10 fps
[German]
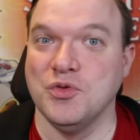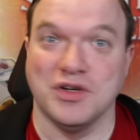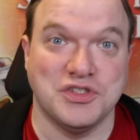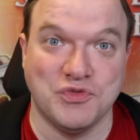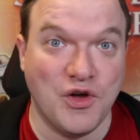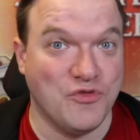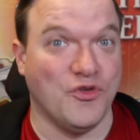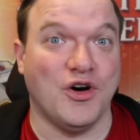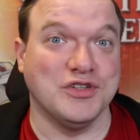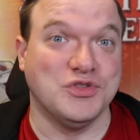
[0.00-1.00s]
über zwölf
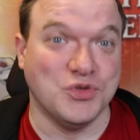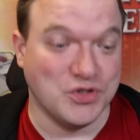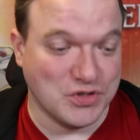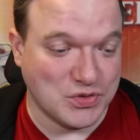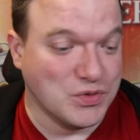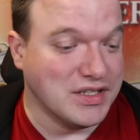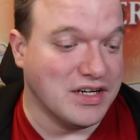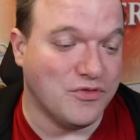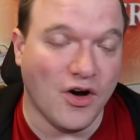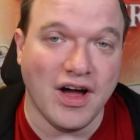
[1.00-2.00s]
Wochen durchgezogen,
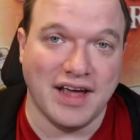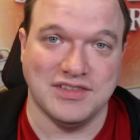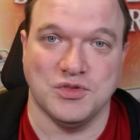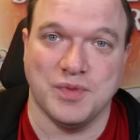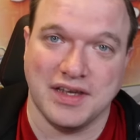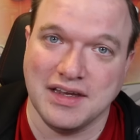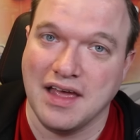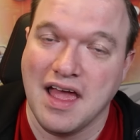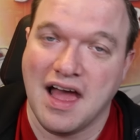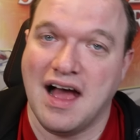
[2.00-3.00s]
jede Woche einzubringen.